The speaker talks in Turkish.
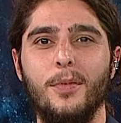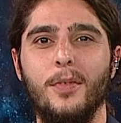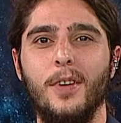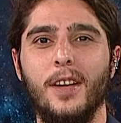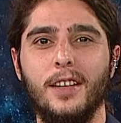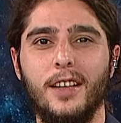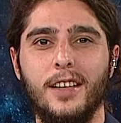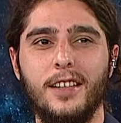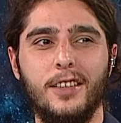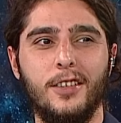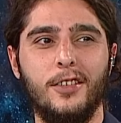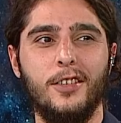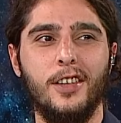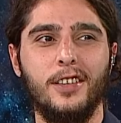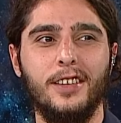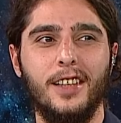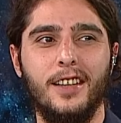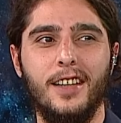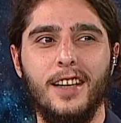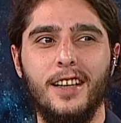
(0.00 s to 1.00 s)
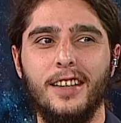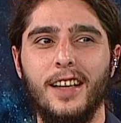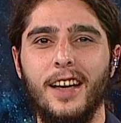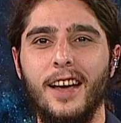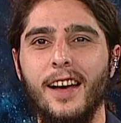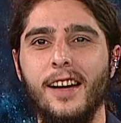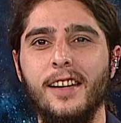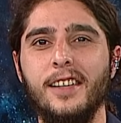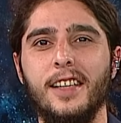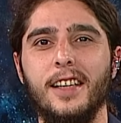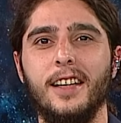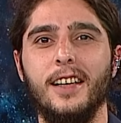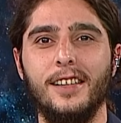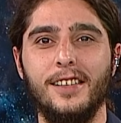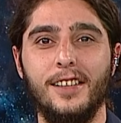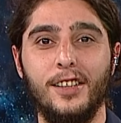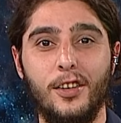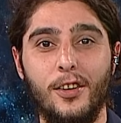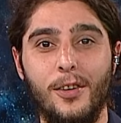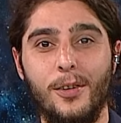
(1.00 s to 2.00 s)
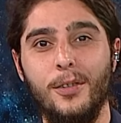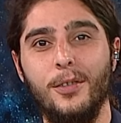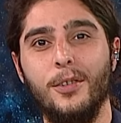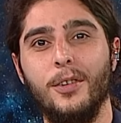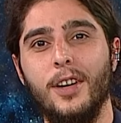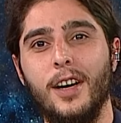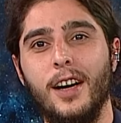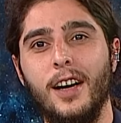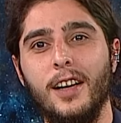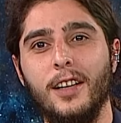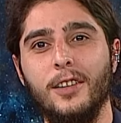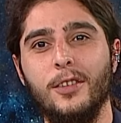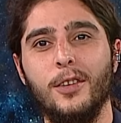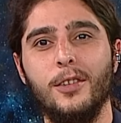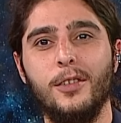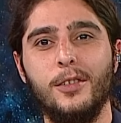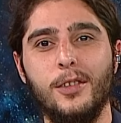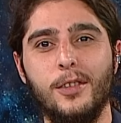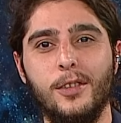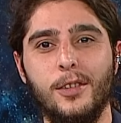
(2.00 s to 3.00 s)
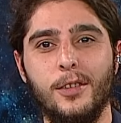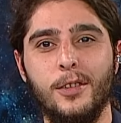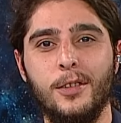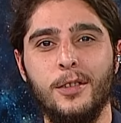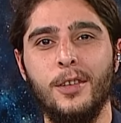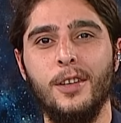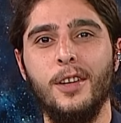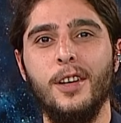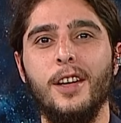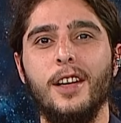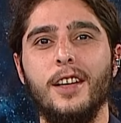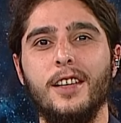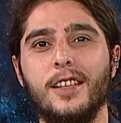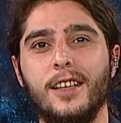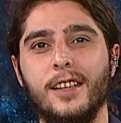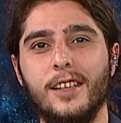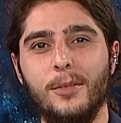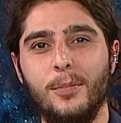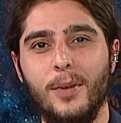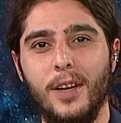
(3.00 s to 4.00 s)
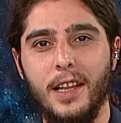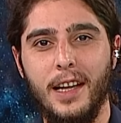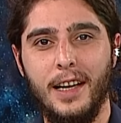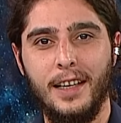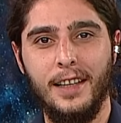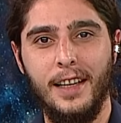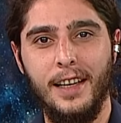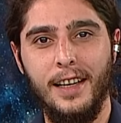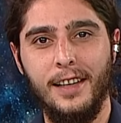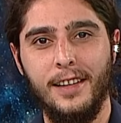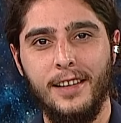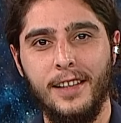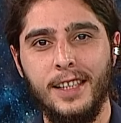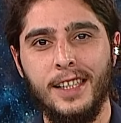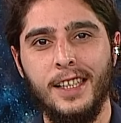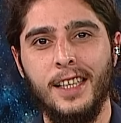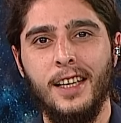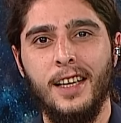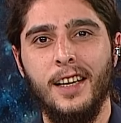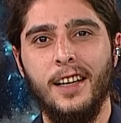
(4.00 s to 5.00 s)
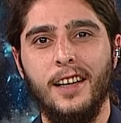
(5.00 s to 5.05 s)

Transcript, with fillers: ya da işte ortalarda her şeyi artık görünür hale döndürdüğünüz çalışmalar değildir.